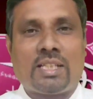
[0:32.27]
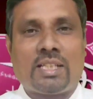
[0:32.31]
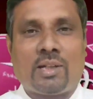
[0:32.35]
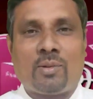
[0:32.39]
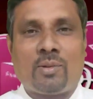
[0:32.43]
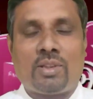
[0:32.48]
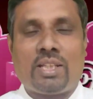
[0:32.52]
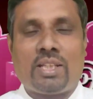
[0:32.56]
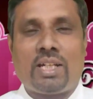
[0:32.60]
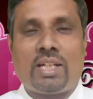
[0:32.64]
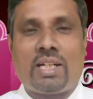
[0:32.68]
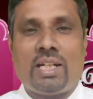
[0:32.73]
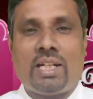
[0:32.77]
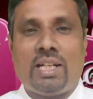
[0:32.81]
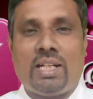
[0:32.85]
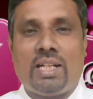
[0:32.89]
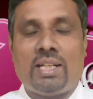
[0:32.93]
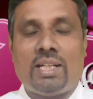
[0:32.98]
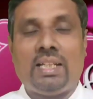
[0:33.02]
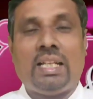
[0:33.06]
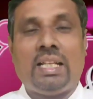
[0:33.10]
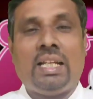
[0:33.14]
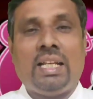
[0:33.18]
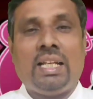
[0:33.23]
சகோதரிகளே
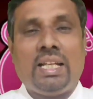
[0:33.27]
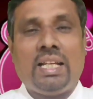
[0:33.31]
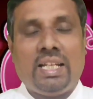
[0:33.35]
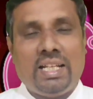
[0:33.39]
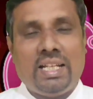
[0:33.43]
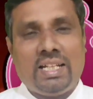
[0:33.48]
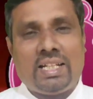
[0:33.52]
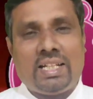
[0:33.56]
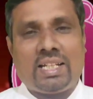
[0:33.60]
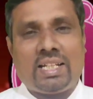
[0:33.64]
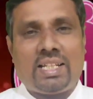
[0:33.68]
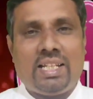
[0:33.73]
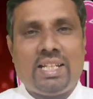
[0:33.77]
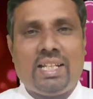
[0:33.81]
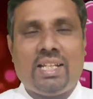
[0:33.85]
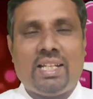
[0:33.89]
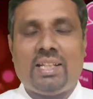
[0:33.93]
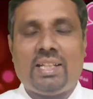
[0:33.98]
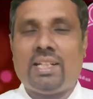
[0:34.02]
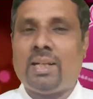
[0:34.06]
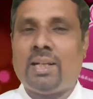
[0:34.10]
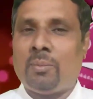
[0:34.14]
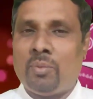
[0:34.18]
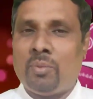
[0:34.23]
இன்றைக்கு
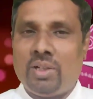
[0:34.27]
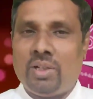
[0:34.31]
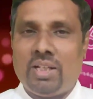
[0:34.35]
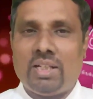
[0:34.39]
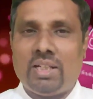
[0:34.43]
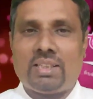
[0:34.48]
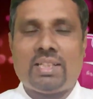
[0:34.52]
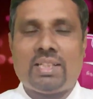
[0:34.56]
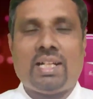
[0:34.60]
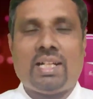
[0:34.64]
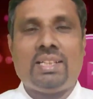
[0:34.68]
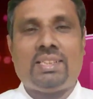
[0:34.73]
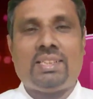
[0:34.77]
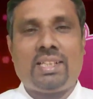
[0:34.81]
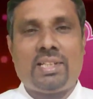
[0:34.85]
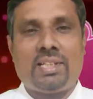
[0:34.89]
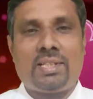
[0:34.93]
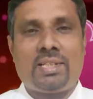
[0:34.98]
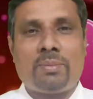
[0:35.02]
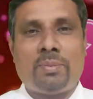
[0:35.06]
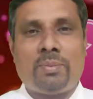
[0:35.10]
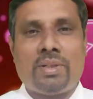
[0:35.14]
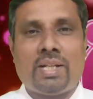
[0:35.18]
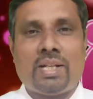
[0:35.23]
நம்முடைய தாய்
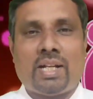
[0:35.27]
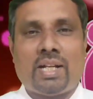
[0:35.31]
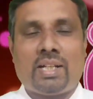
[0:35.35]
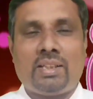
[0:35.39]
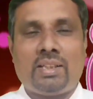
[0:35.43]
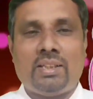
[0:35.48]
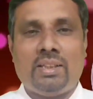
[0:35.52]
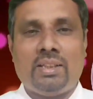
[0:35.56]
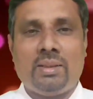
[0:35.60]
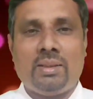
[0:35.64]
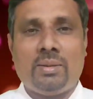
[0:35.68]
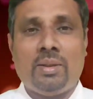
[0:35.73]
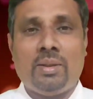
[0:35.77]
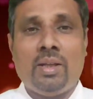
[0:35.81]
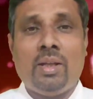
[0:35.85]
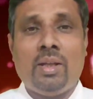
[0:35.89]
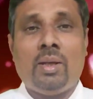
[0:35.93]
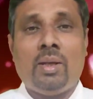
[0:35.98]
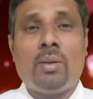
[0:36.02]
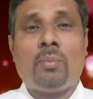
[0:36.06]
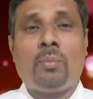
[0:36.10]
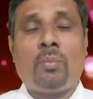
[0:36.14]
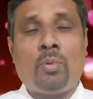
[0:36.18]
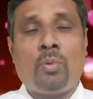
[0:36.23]
திருச்சிப்பையானது
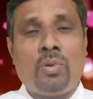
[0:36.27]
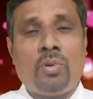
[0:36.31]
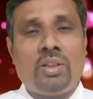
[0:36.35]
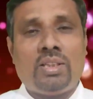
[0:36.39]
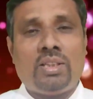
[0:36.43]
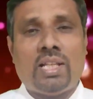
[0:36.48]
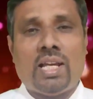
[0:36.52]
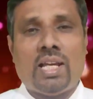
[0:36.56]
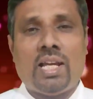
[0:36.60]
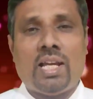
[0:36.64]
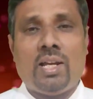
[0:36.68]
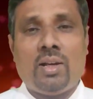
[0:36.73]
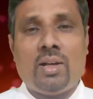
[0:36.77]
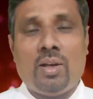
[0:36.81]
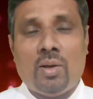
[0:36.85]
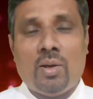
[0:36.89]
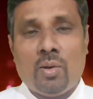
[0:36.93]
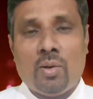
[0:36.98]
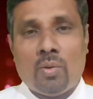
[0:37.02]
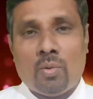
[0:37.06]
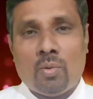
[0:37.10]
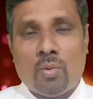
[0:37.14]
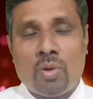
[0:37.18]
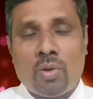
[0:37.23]
புனித
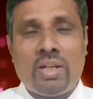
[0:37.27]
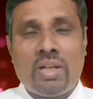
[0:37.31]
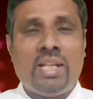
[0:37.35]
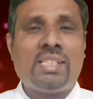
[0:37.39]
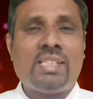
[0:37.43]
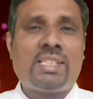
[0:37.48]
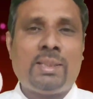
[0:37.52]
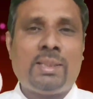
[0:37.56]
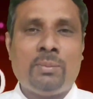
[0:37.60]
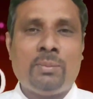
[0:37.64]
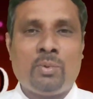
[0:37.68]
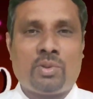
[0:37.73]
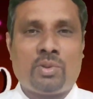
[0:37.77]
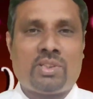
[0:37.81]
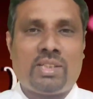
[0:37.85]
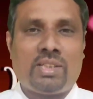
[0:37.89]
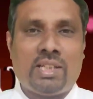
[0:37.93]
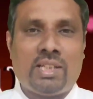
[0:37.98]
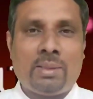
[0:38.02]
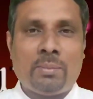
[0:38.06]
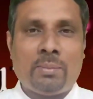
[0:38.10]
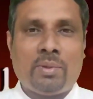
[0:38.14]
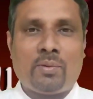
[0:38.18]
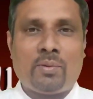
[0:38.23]
ஒனேசிமுஸ்
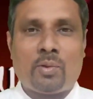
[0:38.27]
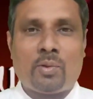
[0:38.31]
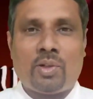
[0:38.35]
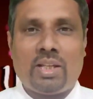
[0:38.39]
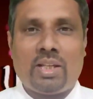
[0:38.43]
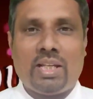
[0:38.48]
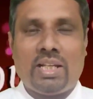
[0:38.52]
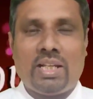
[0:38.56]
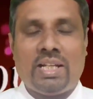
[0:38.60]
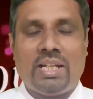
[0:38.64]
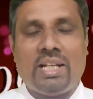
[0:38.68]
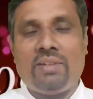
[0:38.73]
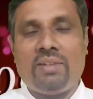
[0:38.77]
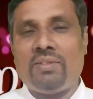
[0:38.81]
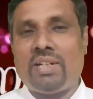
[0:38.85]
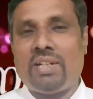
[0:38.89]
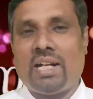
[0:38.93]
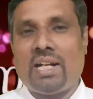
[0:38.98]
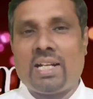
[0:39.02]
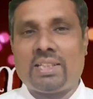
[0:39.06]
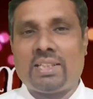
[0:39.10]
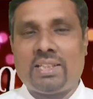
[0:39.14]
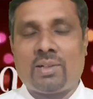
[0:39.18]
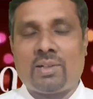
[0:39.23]
என்பவருடைய நினைவு
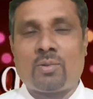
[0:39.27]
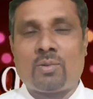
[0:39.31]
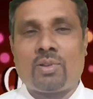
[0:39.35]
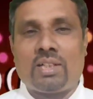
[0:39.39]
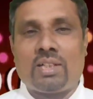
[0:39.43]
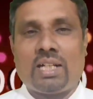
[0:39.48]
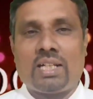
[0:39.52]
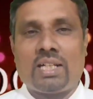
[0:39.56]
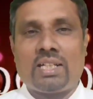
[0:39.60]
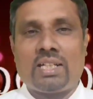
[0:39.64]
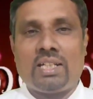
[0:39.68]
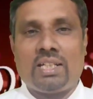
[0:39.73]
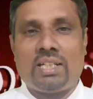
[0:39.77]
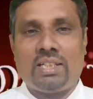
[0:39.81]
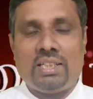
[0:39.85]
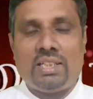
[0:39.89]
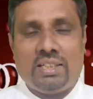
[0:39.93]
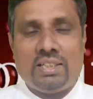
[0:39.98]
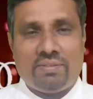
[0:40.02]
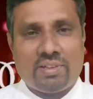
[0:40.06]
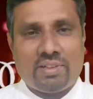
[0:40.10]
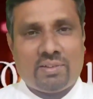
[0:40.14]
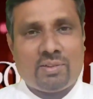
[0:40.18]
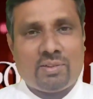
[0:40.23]
நாளை தான் கொண்டாடுகிறது
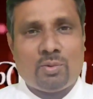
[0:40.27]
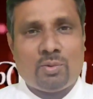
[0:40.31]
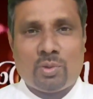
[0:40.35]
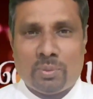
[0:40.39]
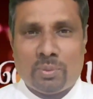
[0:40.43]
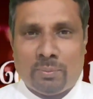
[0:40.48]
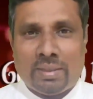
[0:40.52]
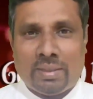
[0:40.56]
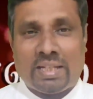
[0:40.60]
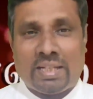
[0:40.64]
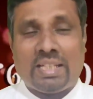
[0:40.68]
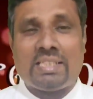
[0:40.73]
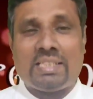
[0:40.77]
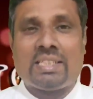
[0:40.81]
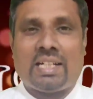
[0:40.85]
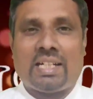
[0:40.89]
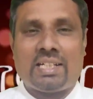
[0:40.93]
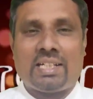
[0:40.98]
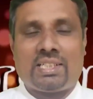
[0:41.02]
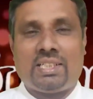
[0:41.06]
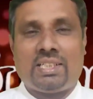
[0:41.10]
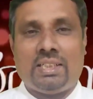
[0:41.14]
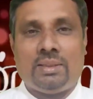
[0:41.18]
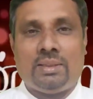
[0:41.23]
இவர் வந்து ஒரு
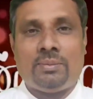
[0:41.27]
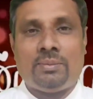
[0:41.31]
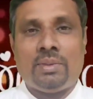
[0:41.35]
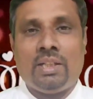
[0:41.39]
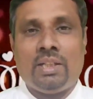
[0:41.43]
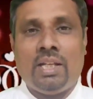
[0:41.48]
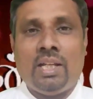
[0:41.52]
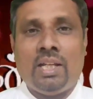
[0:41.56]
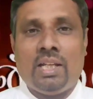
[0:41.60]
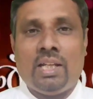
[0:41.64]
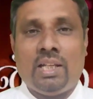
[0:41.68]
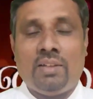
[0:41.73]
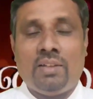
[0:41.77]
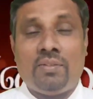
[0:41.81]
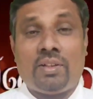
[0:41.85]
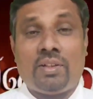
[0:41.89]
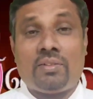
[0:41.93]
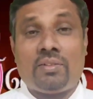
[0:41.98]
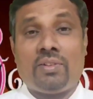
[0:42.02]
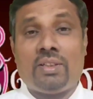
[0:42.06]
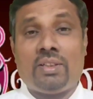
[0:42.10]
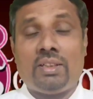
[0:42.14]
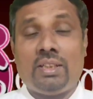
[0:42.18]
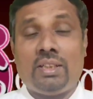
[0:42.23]
மறைசாட்சி
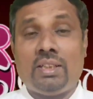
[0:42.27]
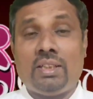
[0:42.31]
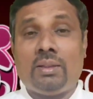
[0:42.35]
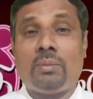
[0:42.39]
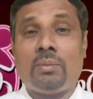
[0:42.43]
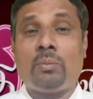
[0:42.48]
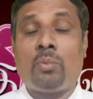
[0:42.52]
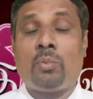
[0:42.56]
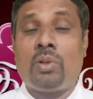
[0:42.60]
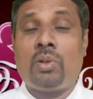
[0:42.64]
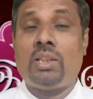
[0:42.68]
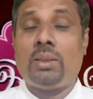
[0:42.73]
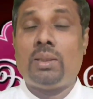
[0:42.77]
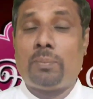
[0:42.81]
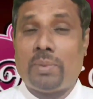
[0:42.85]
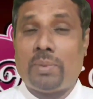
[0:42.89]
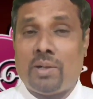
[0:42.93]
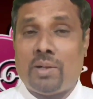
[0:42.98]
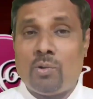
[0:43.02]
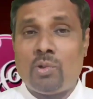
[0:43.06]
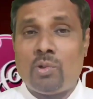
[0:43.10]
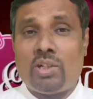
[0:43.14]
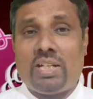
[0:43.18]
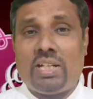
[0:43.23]
இவர் வந்து புனித
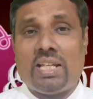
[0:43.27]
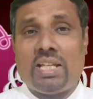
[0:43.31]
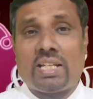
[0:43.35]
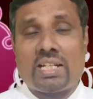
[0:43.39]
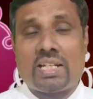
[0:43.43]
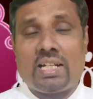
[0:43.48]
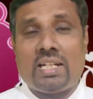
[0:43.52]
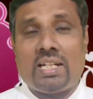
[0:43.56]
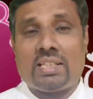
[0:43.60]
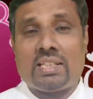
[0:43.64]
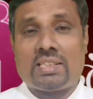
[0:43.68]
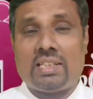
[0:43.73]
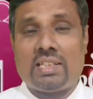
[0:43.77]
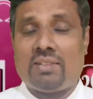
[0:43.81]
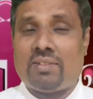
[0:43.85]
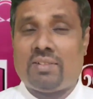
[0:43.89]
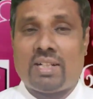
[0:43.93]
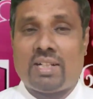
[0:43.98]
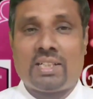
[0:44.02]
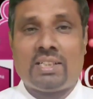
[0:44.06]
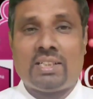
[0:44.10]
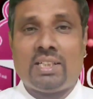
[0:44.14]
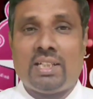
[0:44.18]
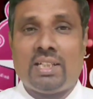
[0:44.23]
பவுலடியார் காலத்தில்
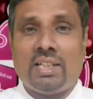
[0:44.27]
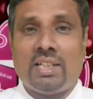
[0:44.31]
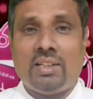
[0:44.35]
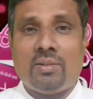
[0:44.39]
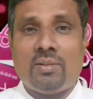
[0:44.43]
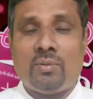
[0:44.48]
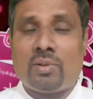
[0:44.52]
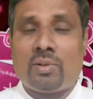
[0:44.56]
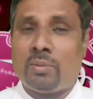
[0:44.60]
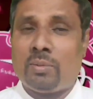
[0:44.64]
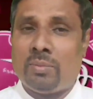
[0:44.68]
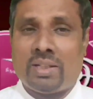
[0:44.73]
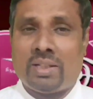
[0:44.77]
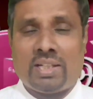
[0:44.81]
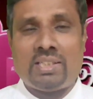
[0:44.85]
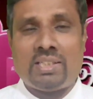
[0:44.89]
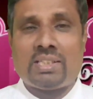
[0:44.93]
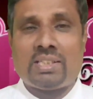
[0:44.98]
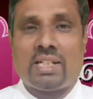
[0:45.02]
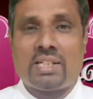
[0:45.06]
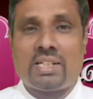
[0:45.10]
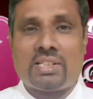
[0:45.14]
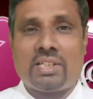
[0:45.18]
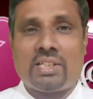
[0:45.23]
வாழ்ந்த ஒரு
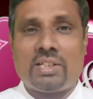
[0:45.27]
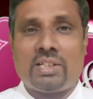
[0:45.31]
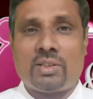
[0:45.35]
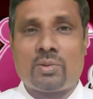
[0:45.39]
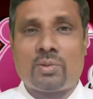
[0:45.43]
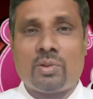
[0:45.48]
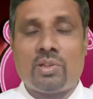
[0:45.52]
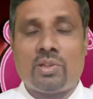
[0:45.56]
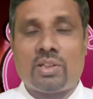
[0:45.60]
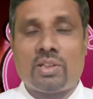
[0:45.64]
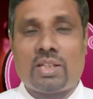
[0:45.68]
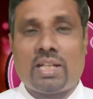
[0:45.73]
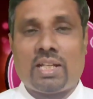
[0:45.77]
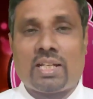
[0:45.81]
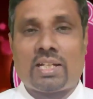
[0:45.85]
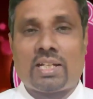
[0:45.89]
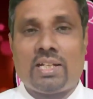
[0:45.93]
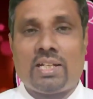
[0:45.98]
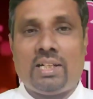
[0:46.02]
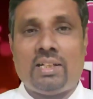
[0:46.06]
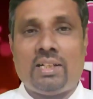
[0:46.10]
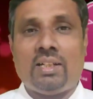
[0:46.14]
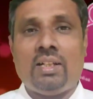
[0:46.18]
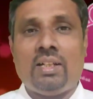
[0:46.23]
மறைசாட்சி என்று
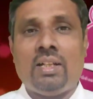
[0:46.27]
சொல்லுகிறார்கள்